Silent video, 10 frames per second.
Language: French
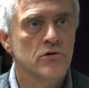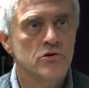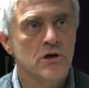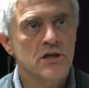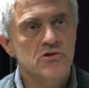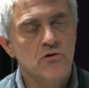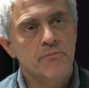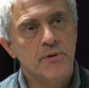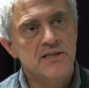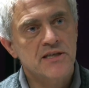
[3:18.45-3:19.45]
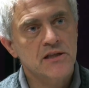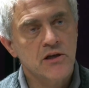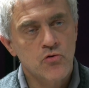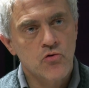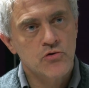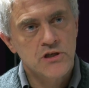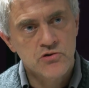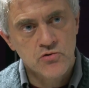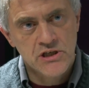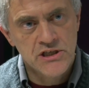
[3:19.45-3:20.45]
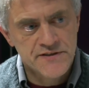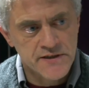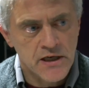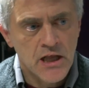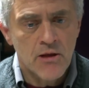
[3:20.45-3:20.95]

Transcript: gauche-là qui seraient présentes à nos côtés sur des listes.